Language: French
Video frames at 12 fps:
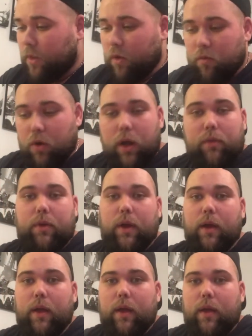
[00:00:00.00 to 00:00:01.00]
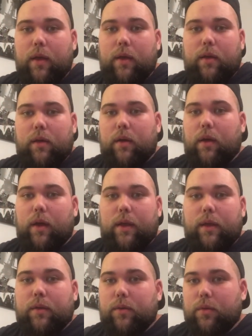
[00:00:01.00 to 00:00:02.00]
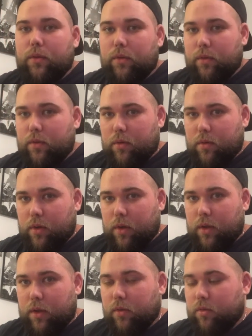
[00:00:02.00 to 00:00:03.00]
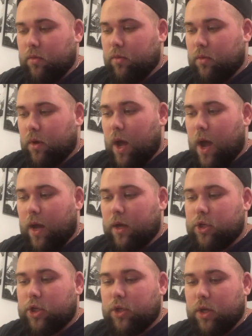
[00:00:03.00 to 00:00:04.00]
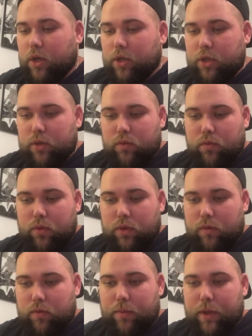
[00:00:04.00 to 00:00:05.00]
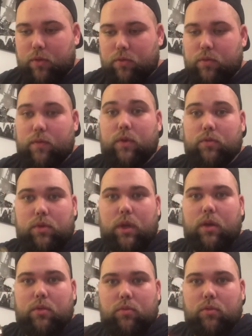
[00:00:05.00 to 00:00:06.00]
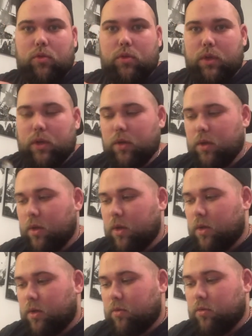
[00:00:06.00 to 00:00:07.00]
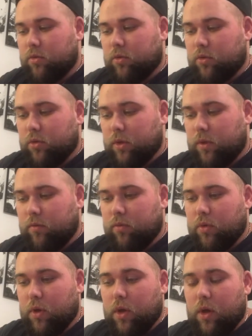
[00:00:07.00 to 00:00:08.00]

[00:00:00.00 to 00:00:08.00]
voilà, enfin, euh, rien de rien de archi archi nouveau niveau matos, en tout cas de mon côté, de ce que j'en ai vu.